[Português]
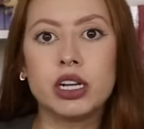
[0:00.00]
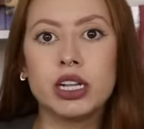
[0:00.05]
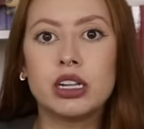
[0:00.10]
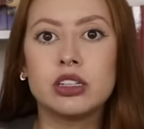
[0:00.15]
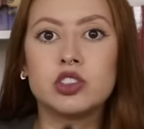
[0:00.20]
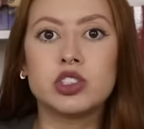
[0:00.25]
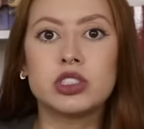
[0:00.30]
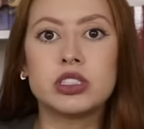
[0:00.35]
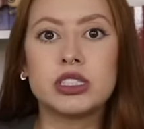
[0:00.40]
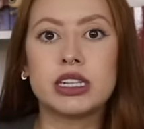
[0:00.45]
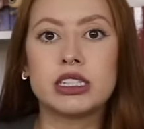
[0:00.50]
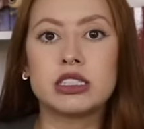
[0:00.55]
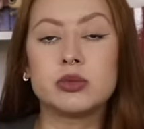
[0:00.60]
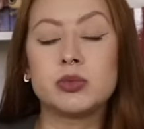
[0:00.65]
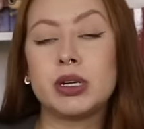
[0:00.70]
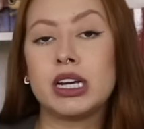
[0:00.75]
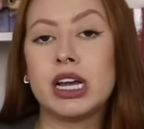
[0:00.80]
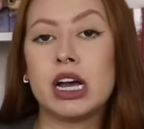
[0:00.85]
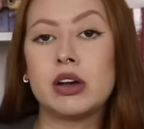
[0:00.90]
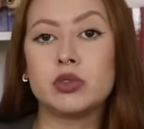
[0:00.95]
Ela disse que eles
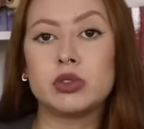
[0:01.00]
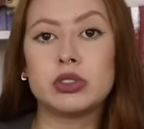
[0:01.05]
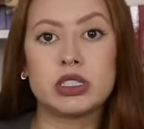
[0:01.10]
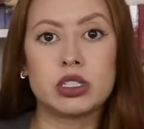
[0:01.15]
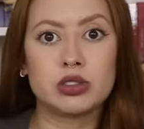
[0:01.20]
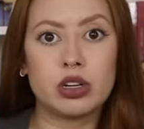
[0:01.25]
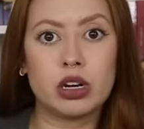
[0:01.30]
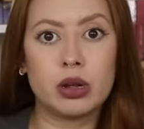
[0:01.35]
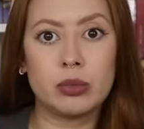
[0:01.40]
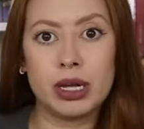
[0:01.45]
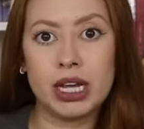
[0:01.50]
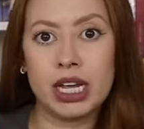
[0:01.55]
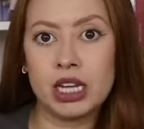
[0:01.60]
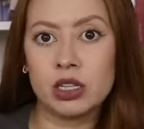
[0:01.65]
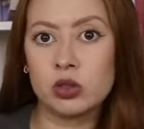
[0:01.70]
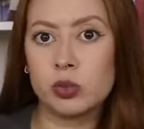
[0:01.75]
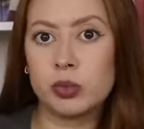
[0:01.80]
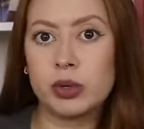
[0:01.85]
brigavam no estacionamento,